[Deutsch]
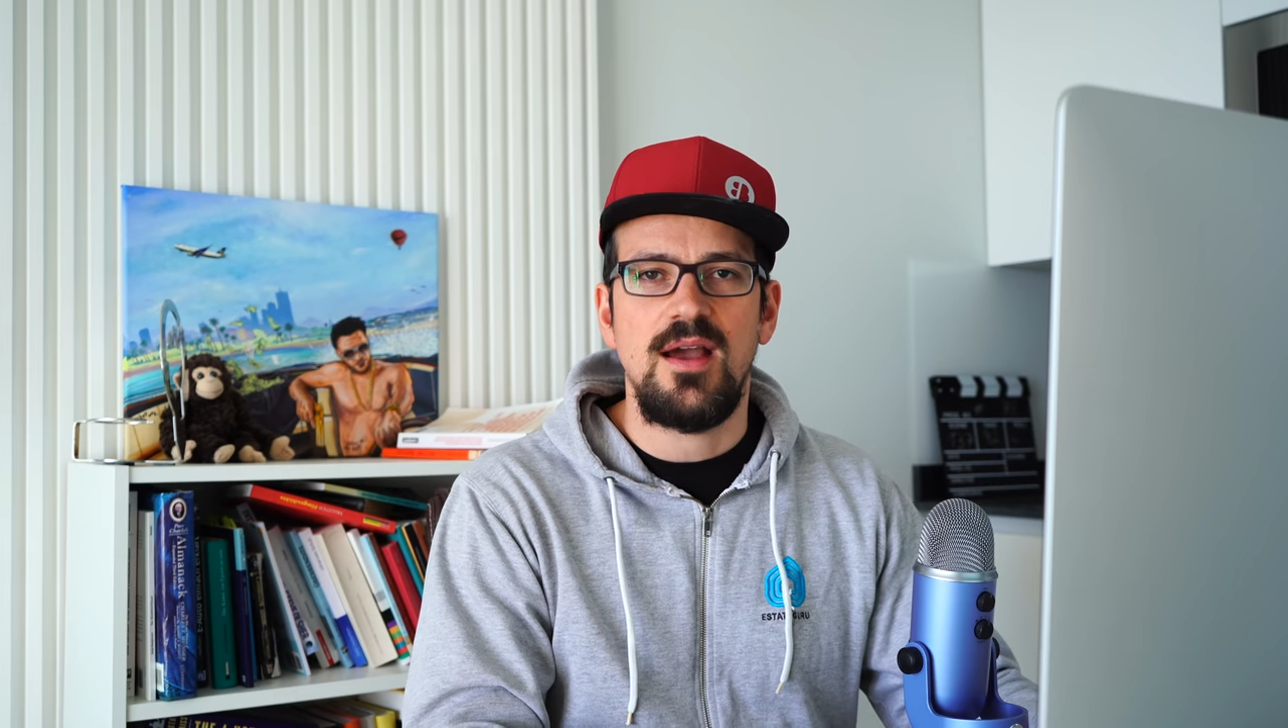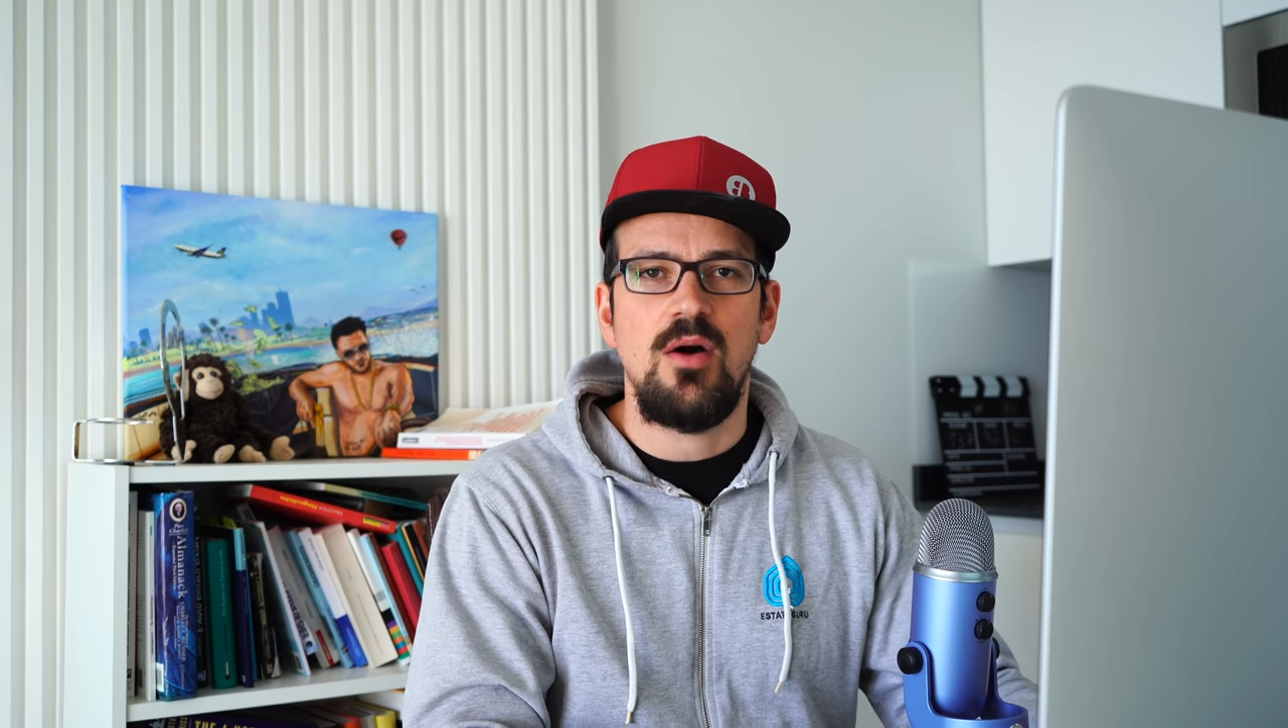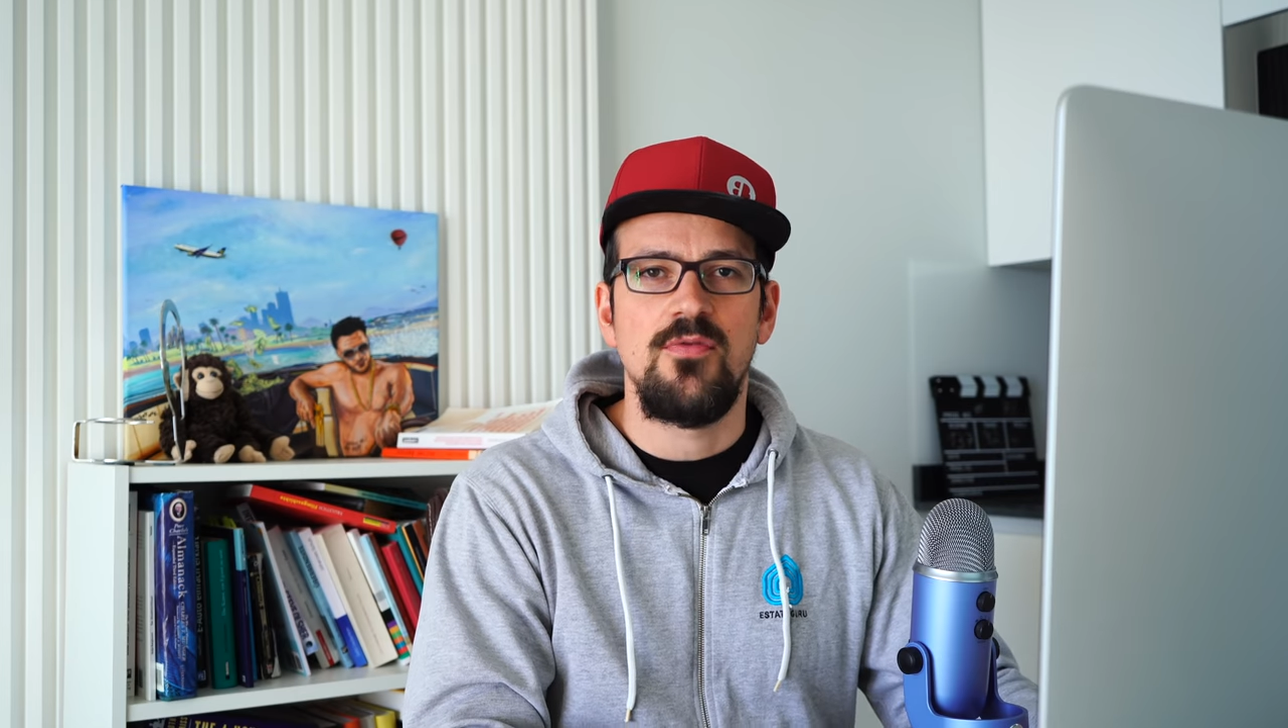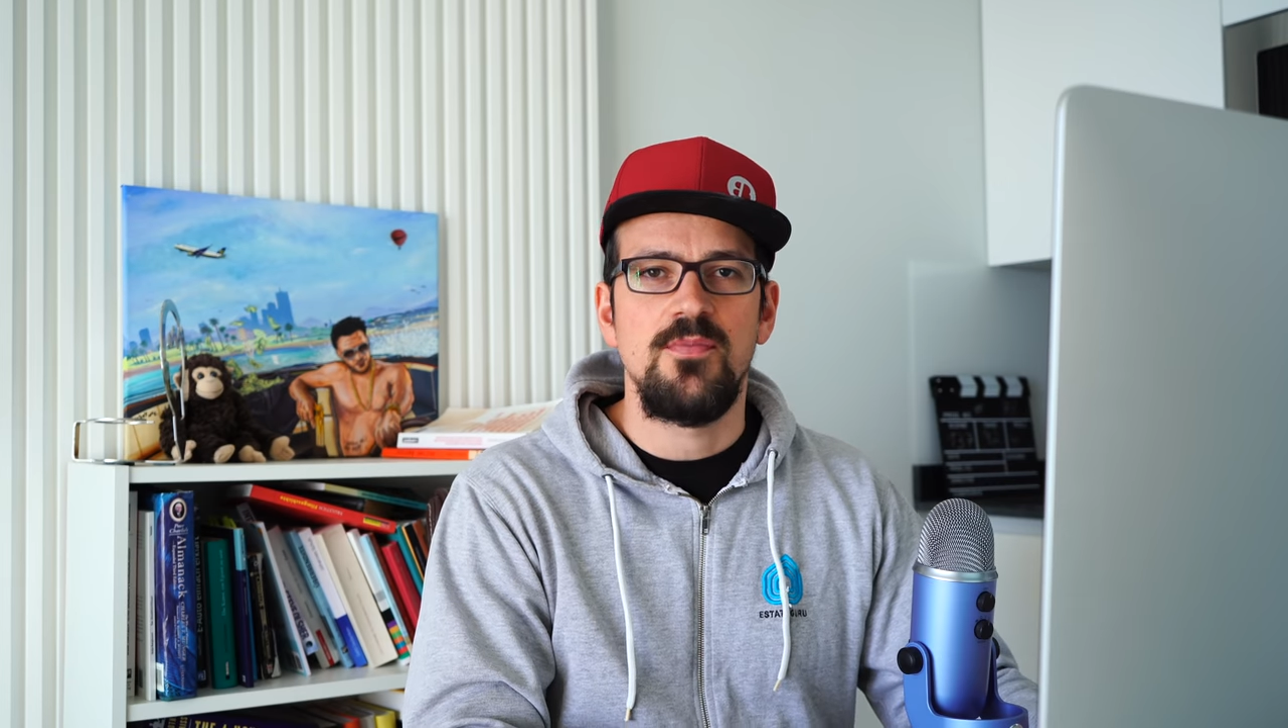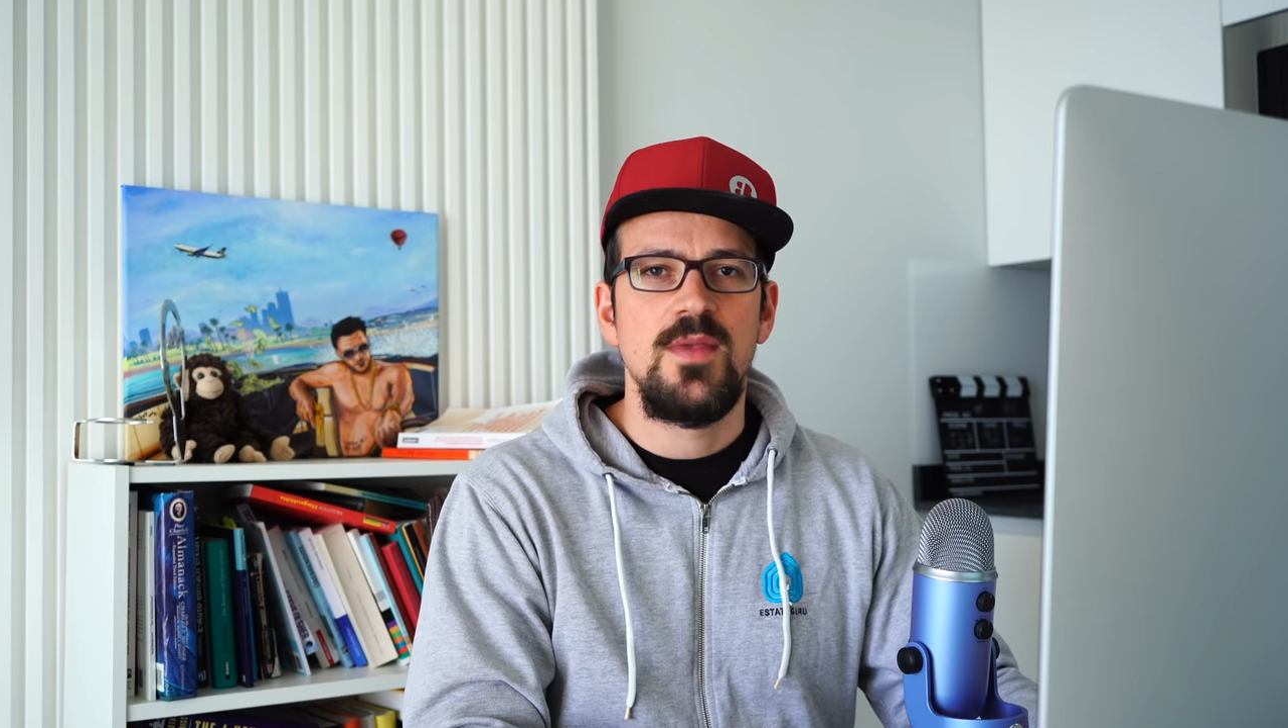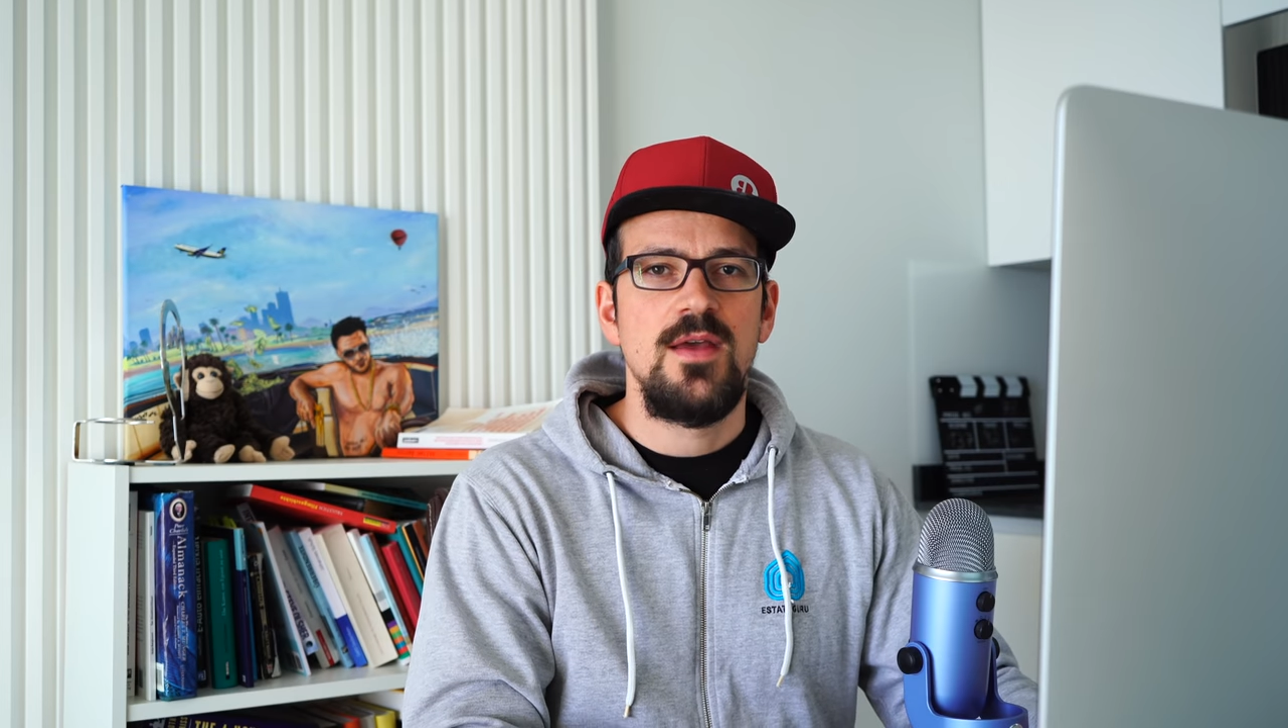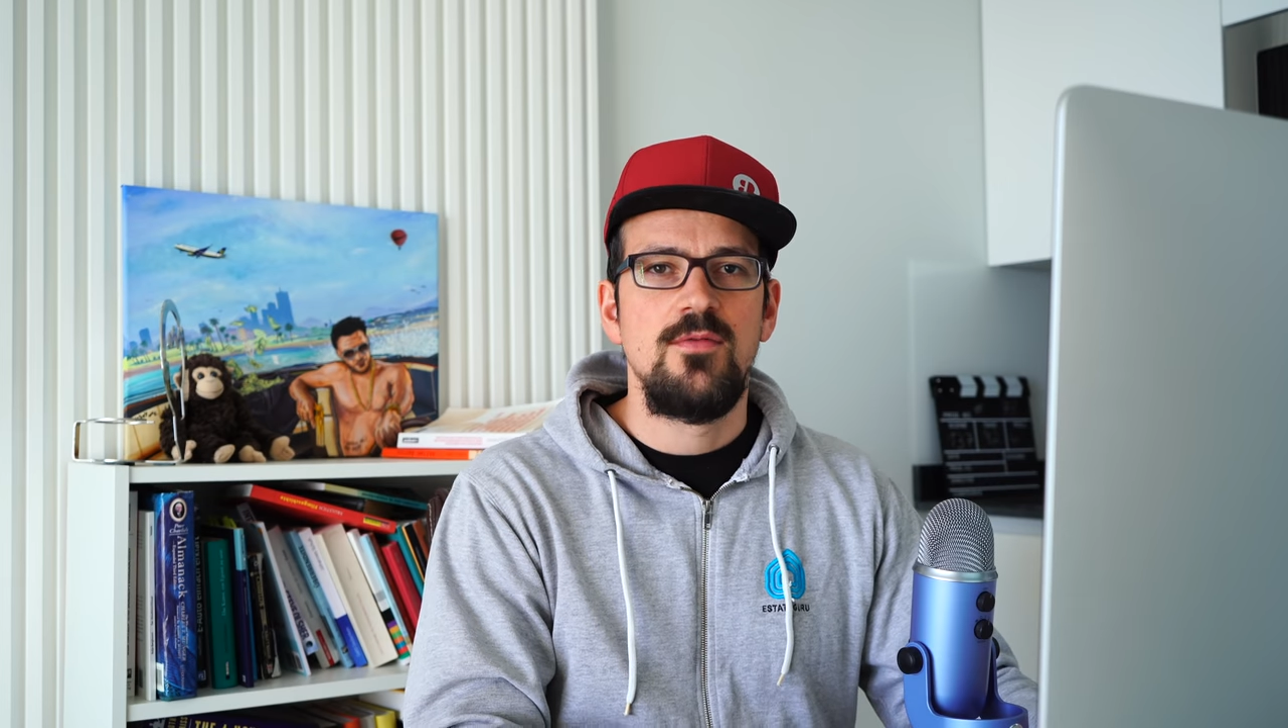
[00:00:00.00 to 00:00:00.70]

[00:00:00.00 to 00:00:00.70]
kaufen,